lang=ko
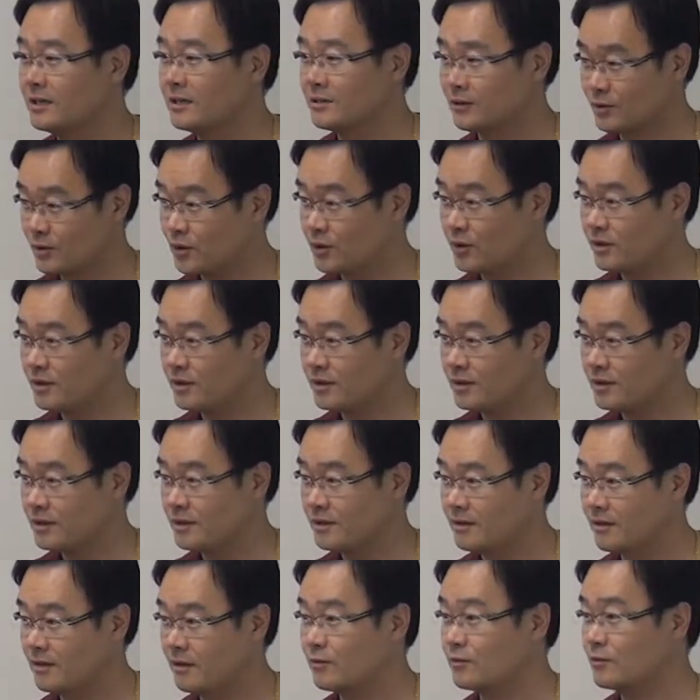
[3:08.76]
그렇죠?
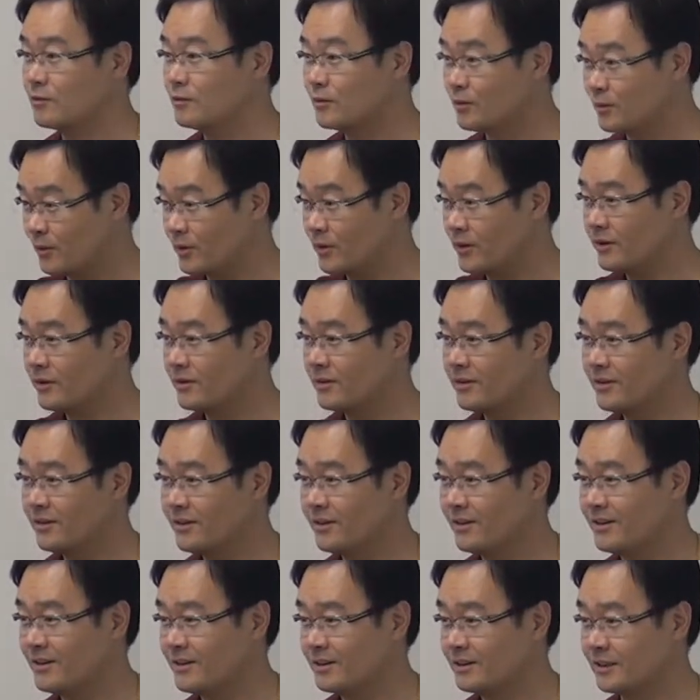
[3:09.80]
아 그런 거예요?
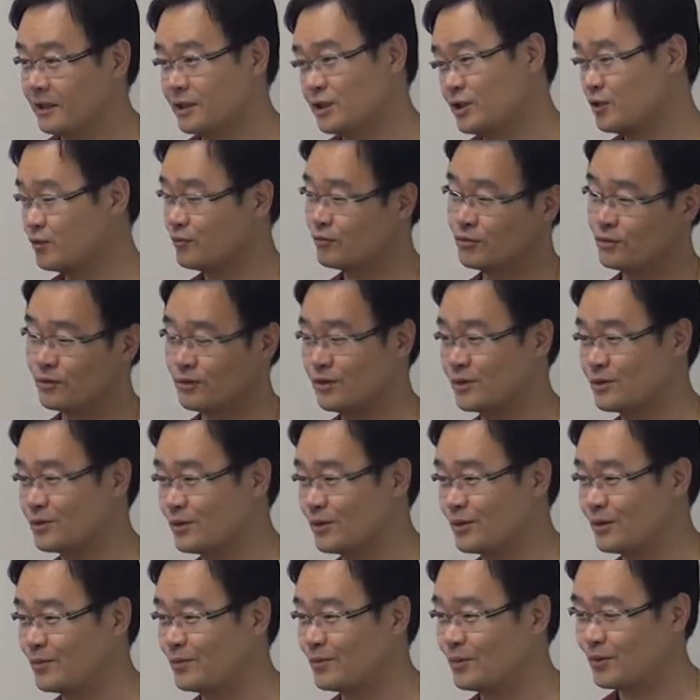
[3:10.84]
다
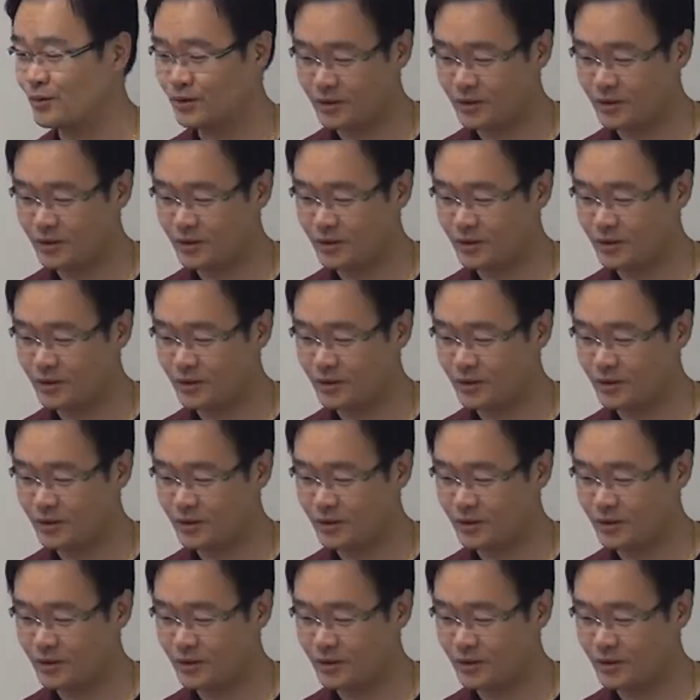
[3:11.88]
친구들이죠 뭐